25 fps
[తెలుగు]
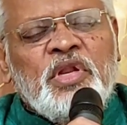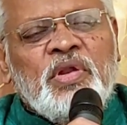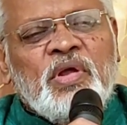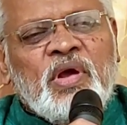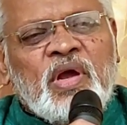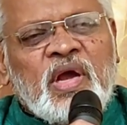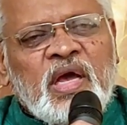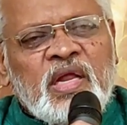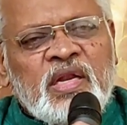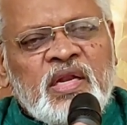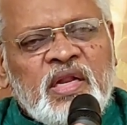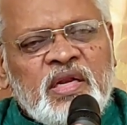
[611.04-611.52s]

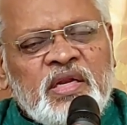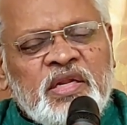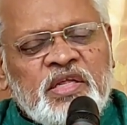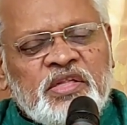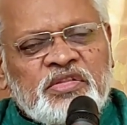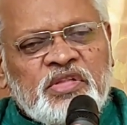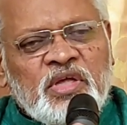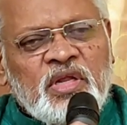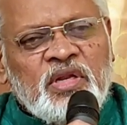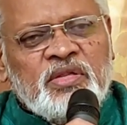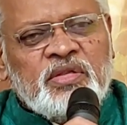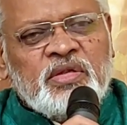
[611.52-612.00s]
నిన్ను కన్న
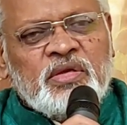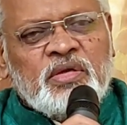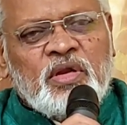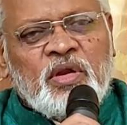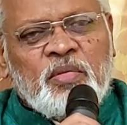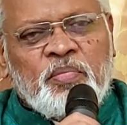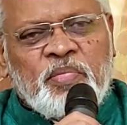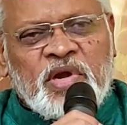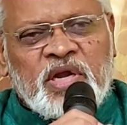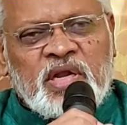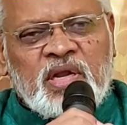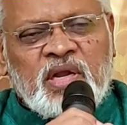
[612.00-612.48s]
నీ
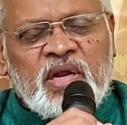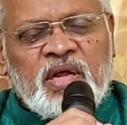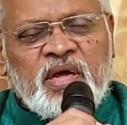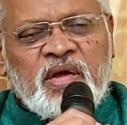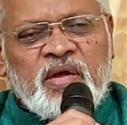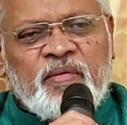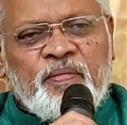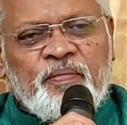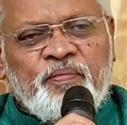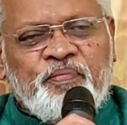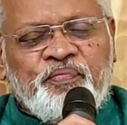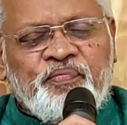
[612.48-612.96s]
తల్లిదండ్రుల
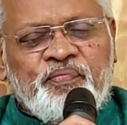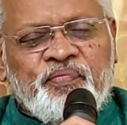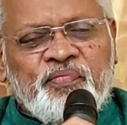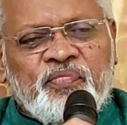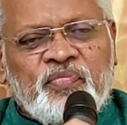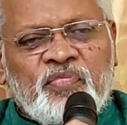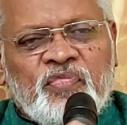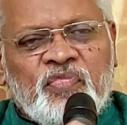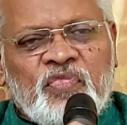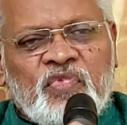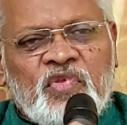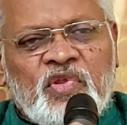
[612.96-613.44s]
పట్ల
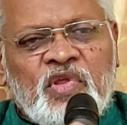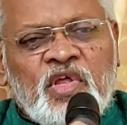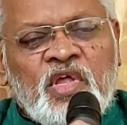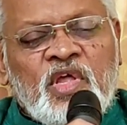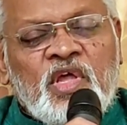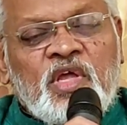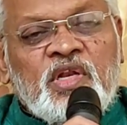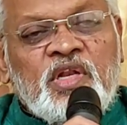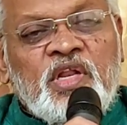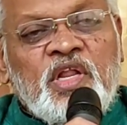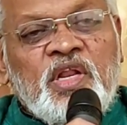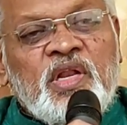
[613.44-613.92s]

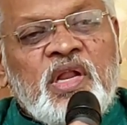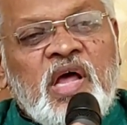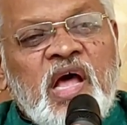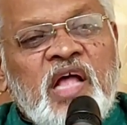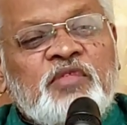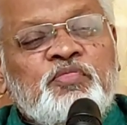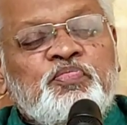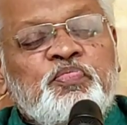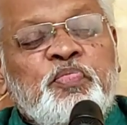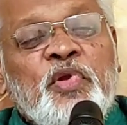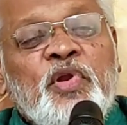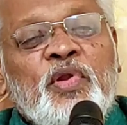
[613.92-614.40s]
నిన్న
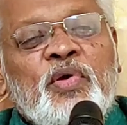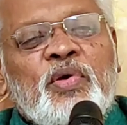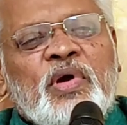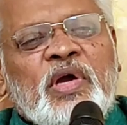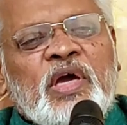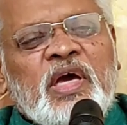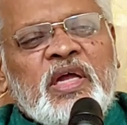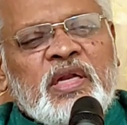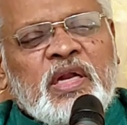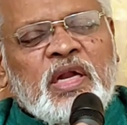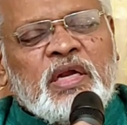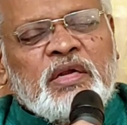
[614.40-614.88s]

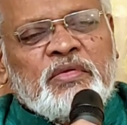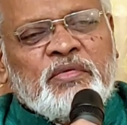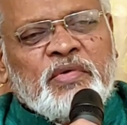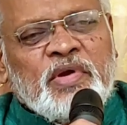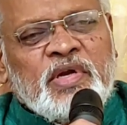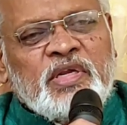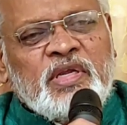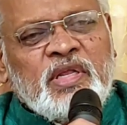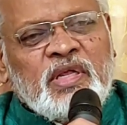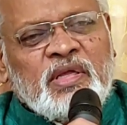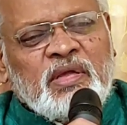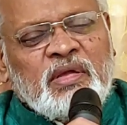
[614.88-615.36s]
ఆత్మలో
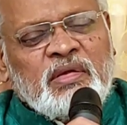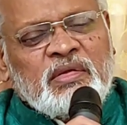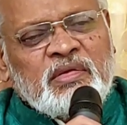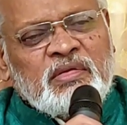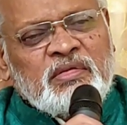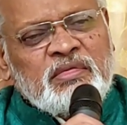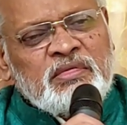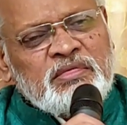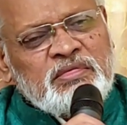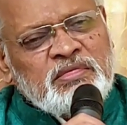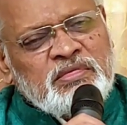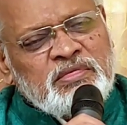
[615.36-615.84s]
కన్నటువంటి
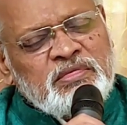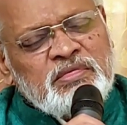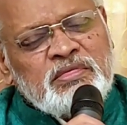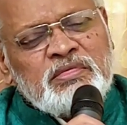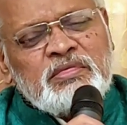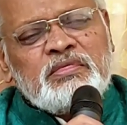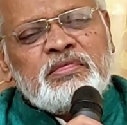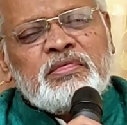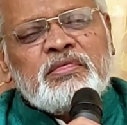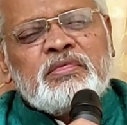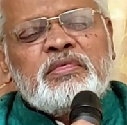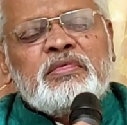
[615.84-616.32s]

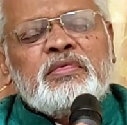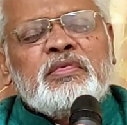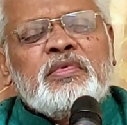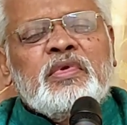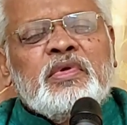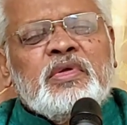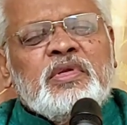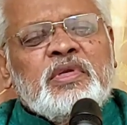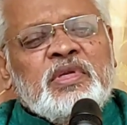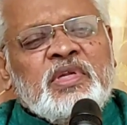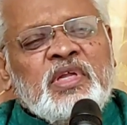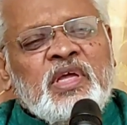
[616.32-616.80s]

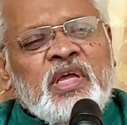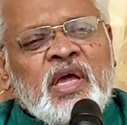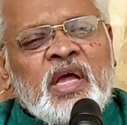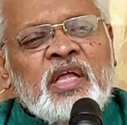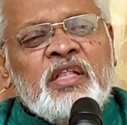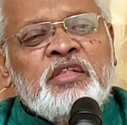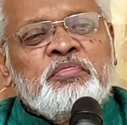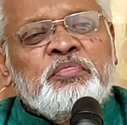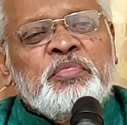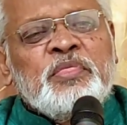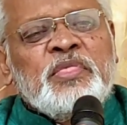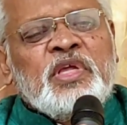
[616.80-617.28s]
నీ
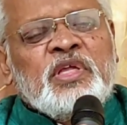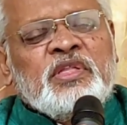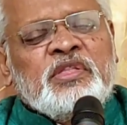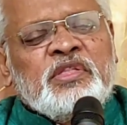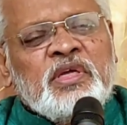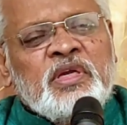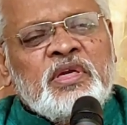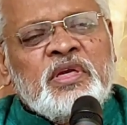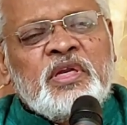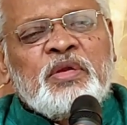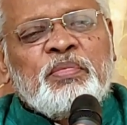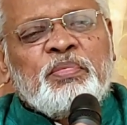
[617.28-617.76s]
ఆత్మీయ
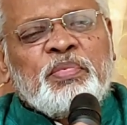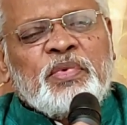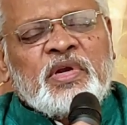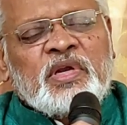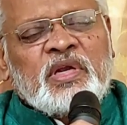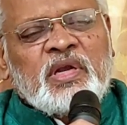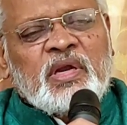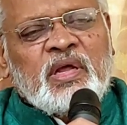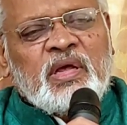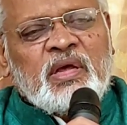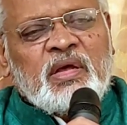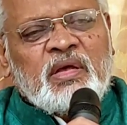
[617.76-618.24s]
తండ్రి
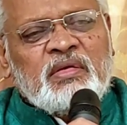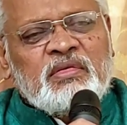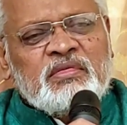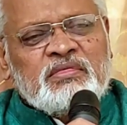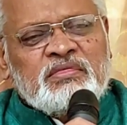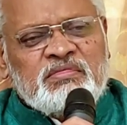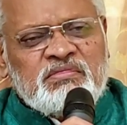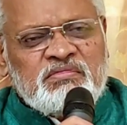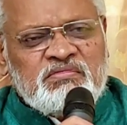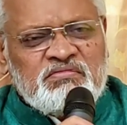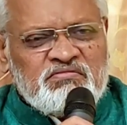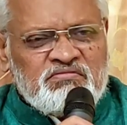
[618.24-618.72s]
పట్ల
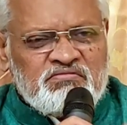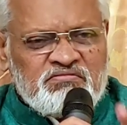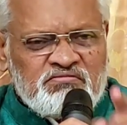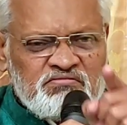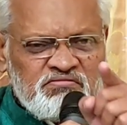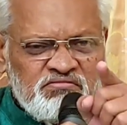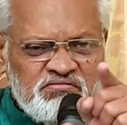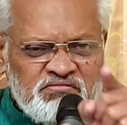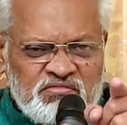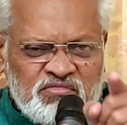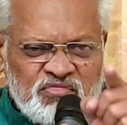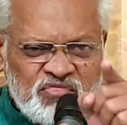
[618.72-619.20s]

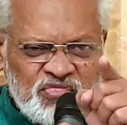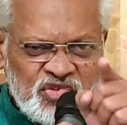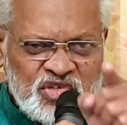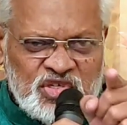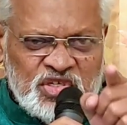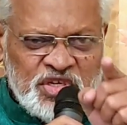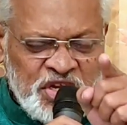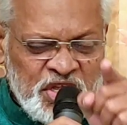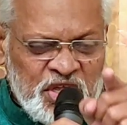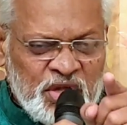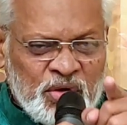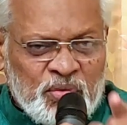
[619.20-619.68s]

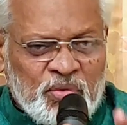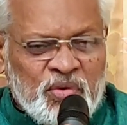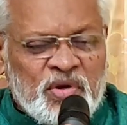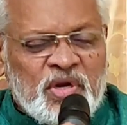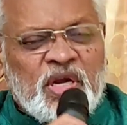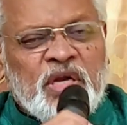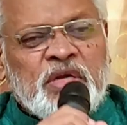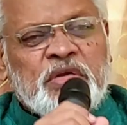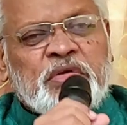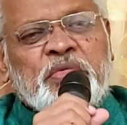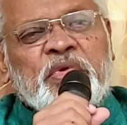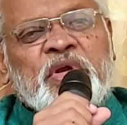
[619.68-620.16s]

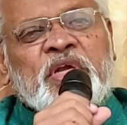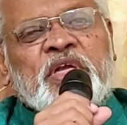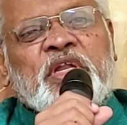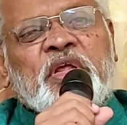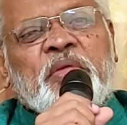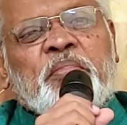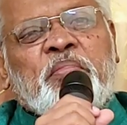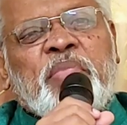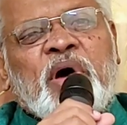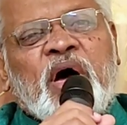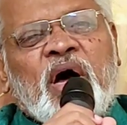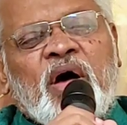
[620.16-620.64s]

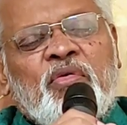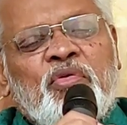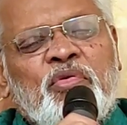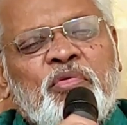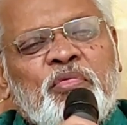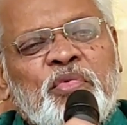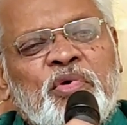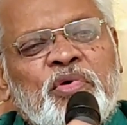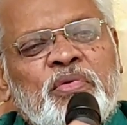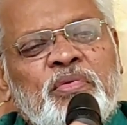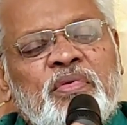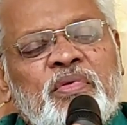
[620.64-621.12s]
నీకున్నటువంటి
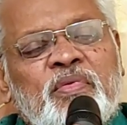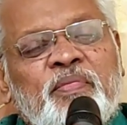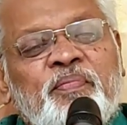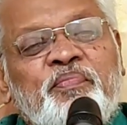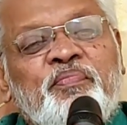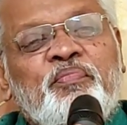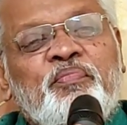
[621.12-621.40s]
భావము